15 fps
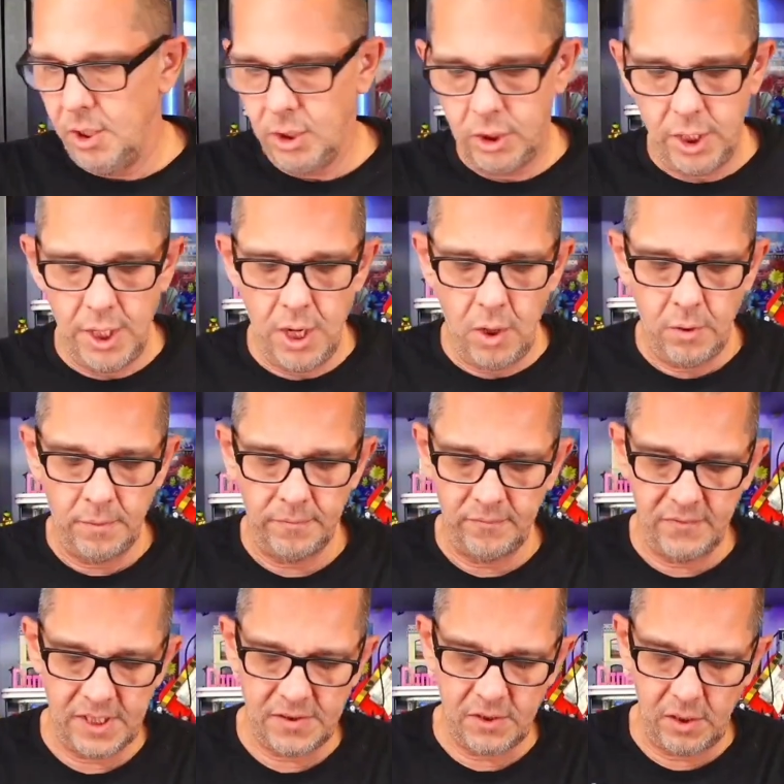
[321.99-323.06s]
Genau,
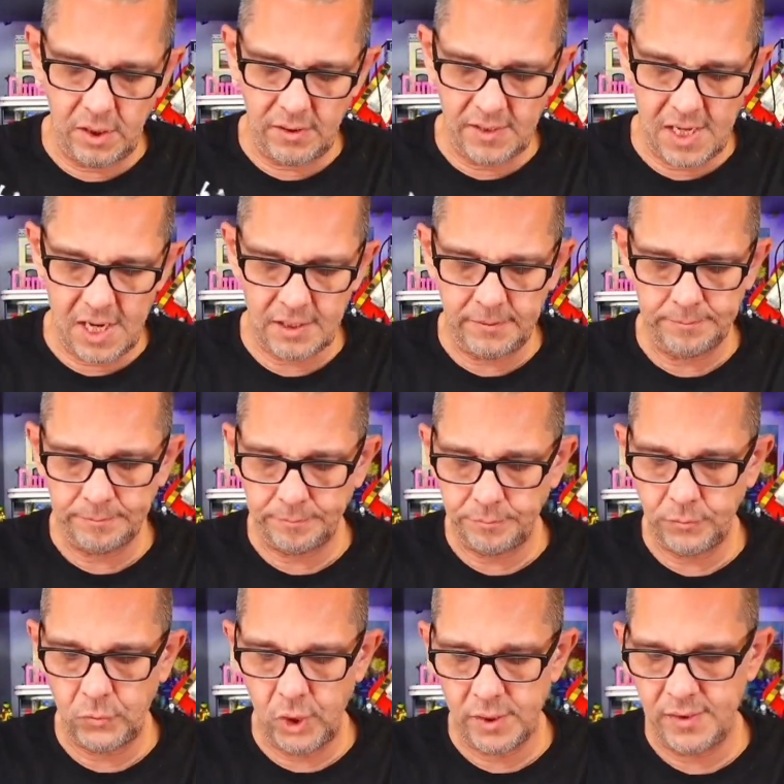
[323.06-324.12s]
was soll ich sagen?
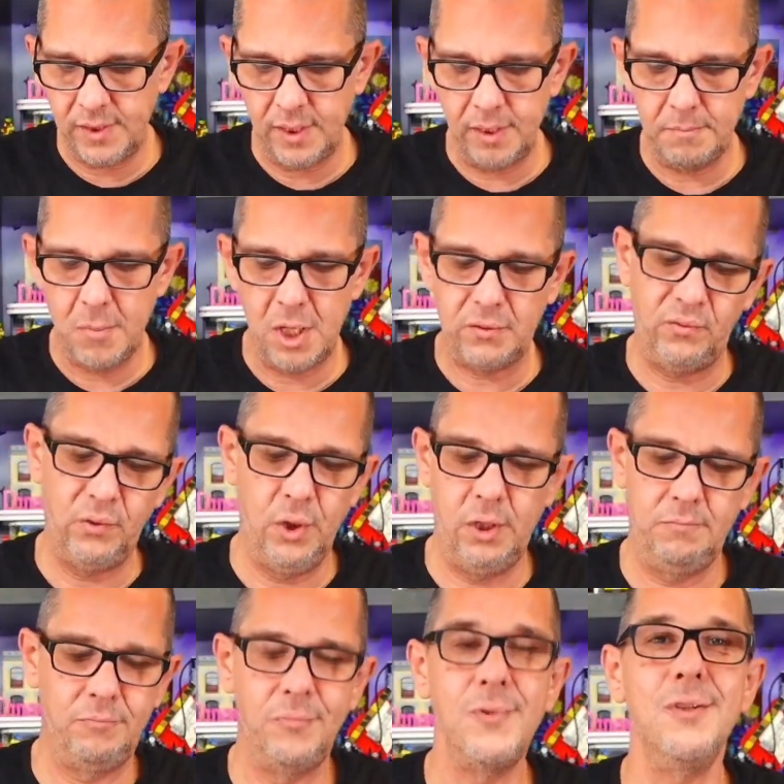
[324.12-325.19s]
Das Ding macht
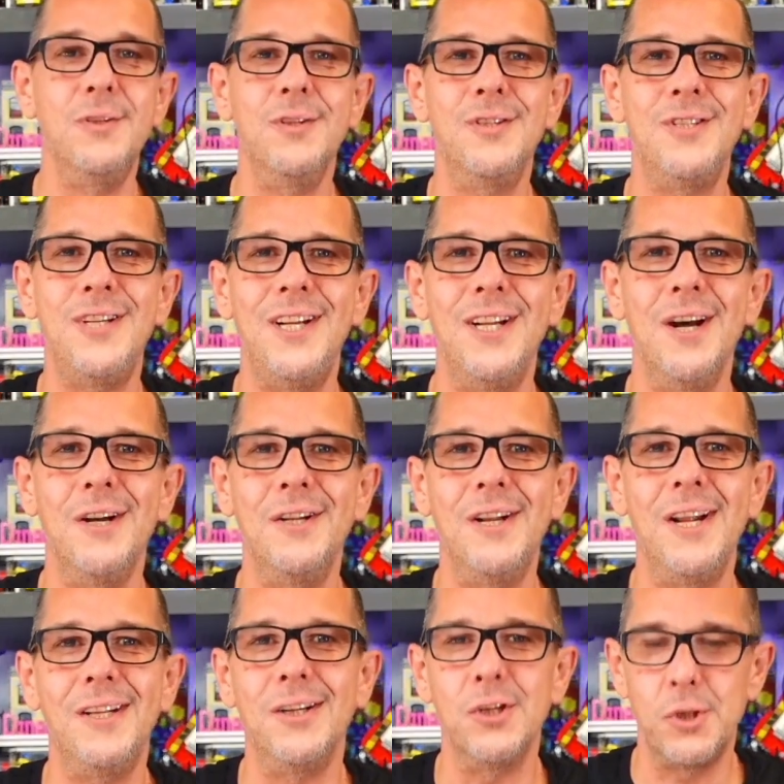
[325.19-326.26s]
für einen Zehner
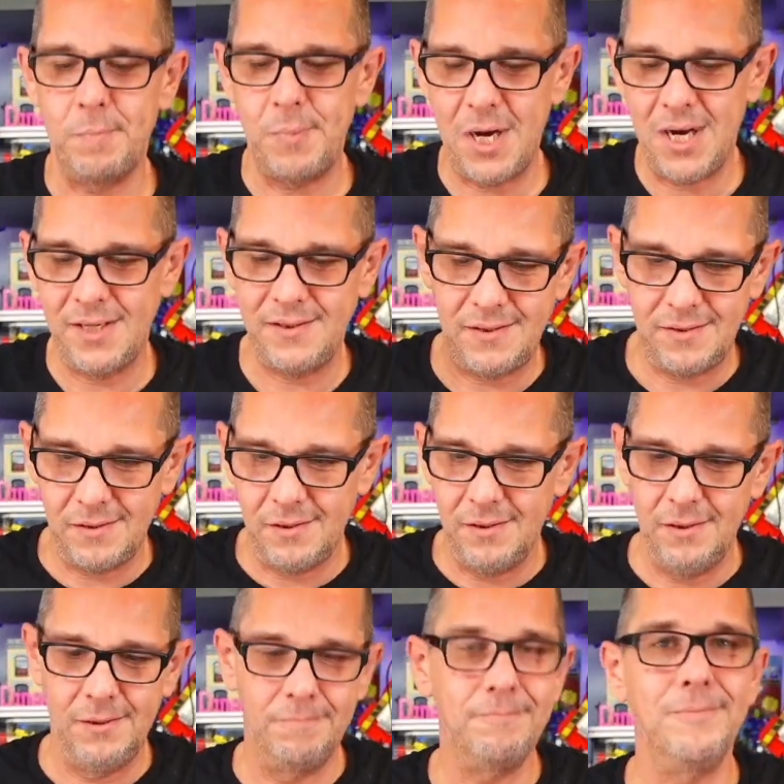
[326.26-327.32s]
netter Spaß.
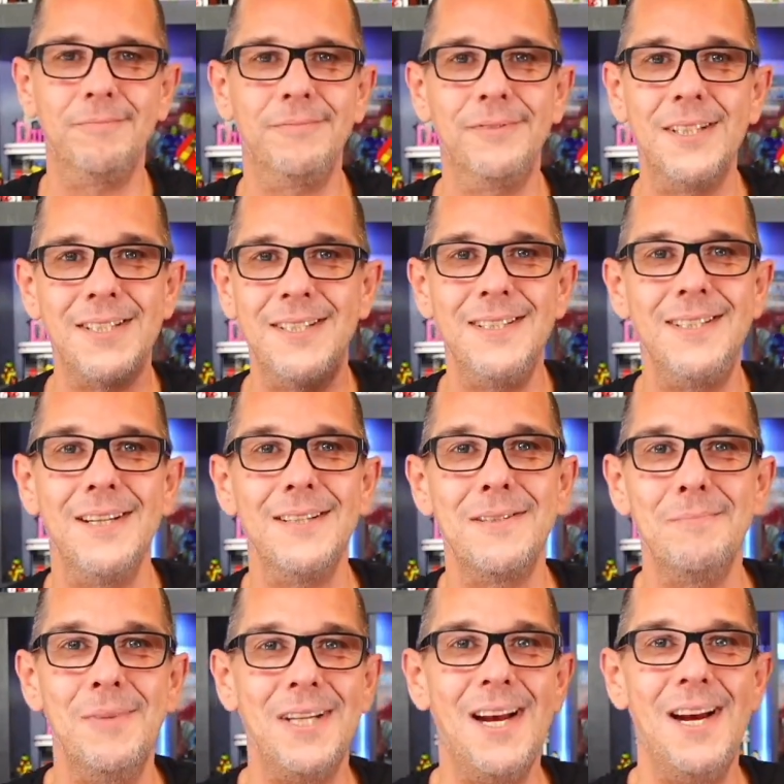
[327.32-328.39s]
Äh, es ist jetzt
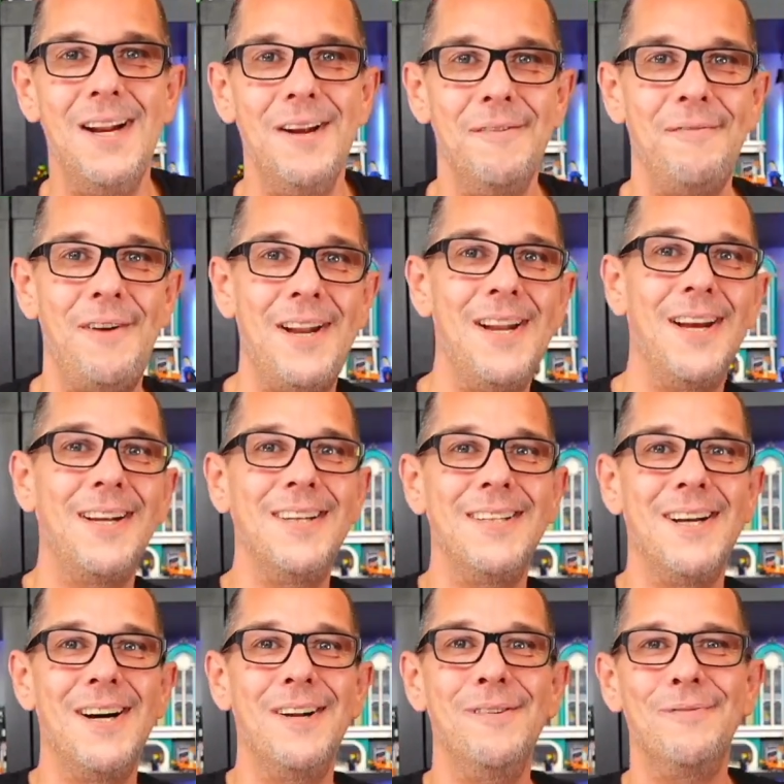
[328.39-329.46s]
mit einer
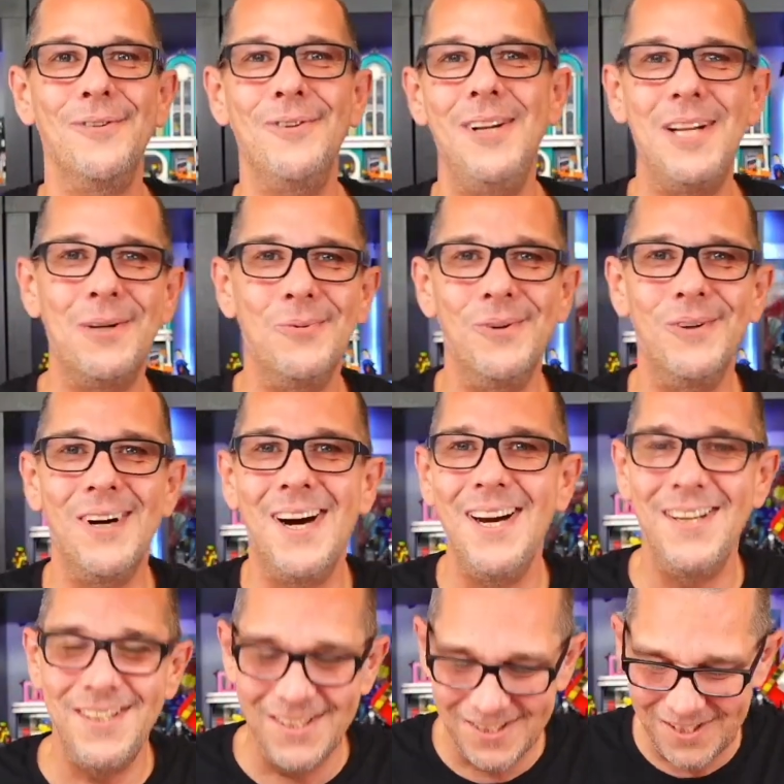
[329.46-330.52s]
Fender-Gitarre von Lego
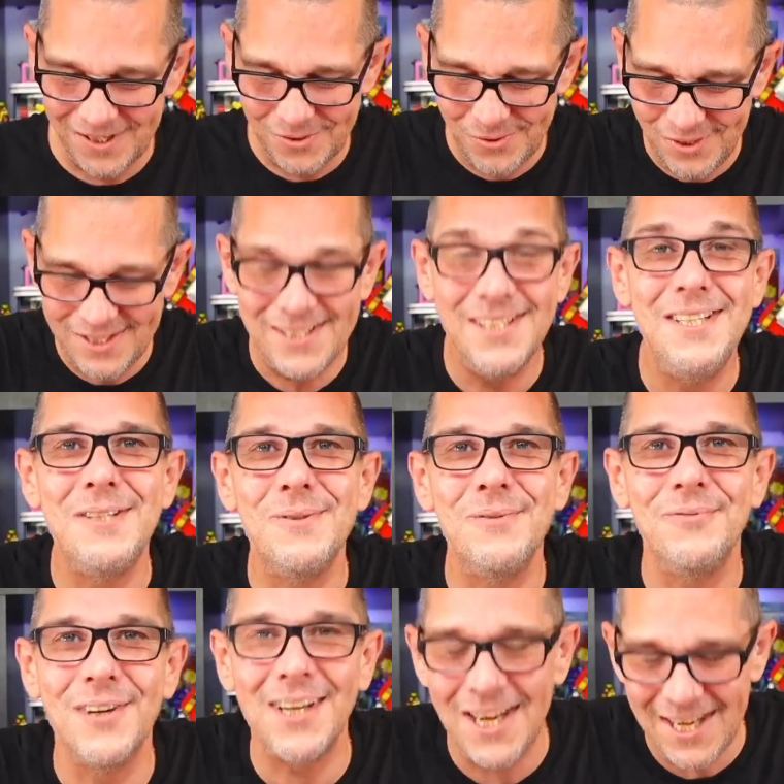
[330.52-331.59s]
Ideas natürlich nicht zu
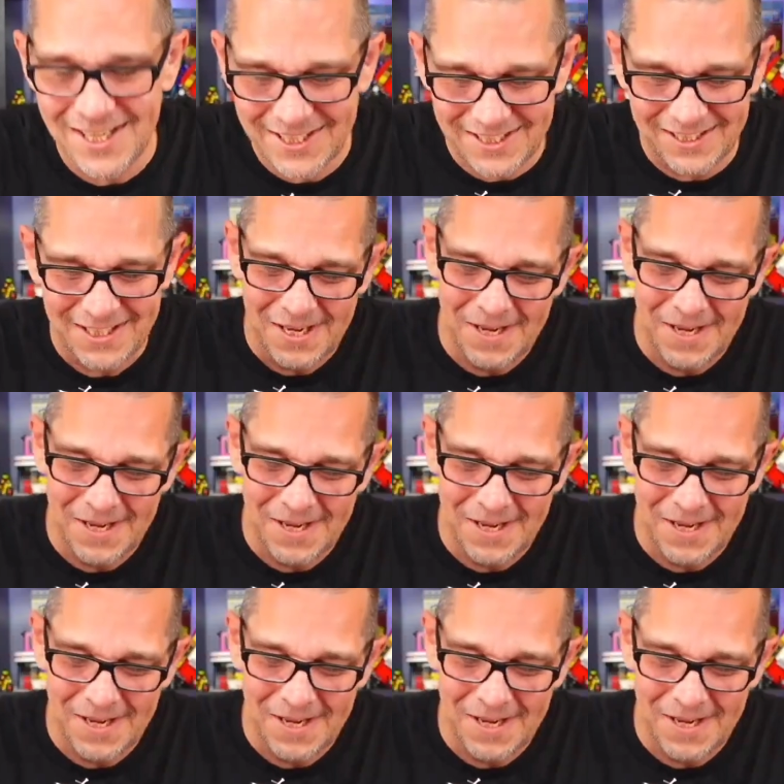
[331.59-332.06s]
vergleichen.